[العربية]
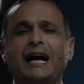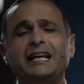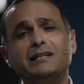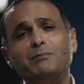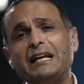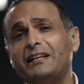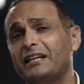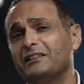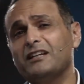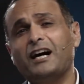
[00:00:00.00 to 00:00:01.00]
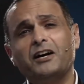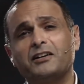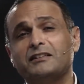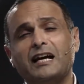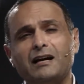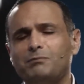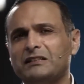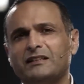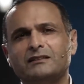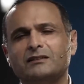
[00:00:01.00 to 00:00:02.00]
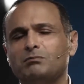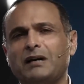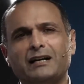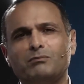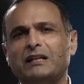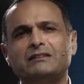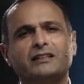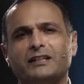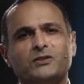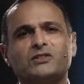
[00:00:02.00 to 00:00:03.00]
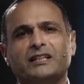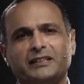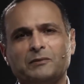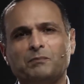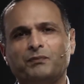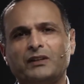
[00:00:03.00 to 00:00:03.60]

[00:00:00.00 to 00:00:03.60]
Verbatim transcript: الإيمان لا يتعارض أبدا مع المنطق السليم